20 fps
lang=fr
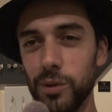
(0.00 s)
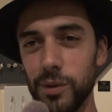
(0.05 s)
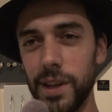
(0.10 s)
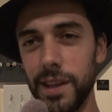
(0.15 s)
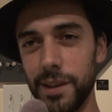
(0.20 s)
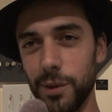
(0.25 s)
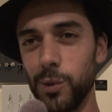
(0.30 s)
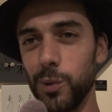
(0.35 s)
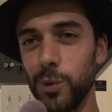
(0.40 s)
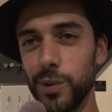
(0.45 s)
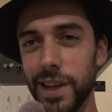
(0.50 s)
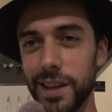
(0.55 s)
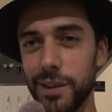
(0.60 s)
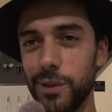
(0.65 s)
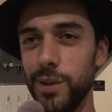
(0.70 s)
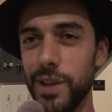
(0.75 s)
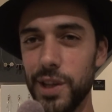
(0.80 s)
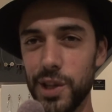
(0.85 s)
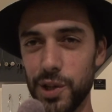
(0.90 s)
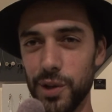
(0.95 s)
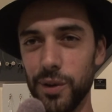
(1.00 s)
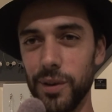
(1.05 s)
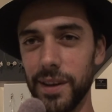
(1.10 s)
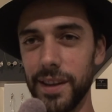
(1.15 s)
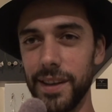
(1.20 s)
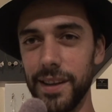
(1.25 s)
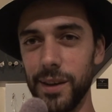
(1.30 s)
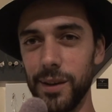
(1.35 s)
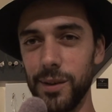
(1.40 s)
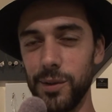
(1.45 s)
être au contact des gens
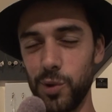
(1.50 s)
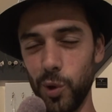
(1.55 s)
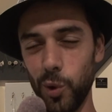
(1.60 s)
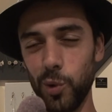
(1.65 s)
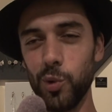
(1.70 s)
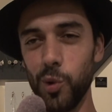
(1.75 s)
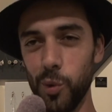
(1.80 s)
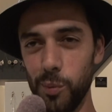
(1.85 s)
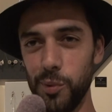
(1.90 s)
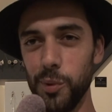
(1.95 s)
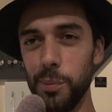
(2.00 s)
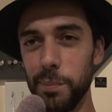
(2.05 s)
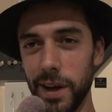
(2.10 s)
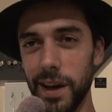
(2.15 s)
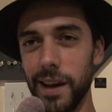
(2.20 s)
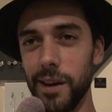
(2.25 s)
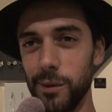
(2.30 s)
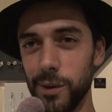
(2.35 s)
et surtout au plus près,